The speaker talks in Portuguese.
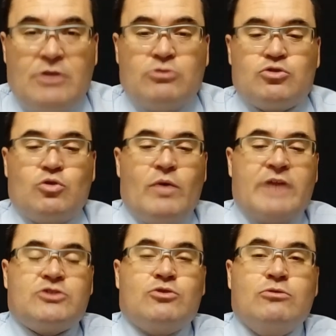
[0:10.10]
Eu sou
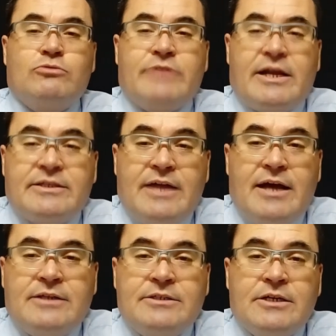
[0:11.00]
Son
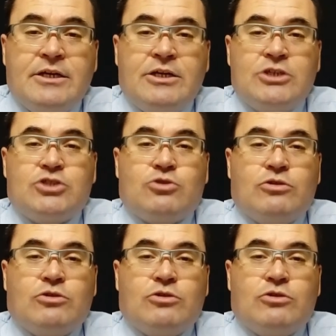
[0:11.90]
Lunardelli, estou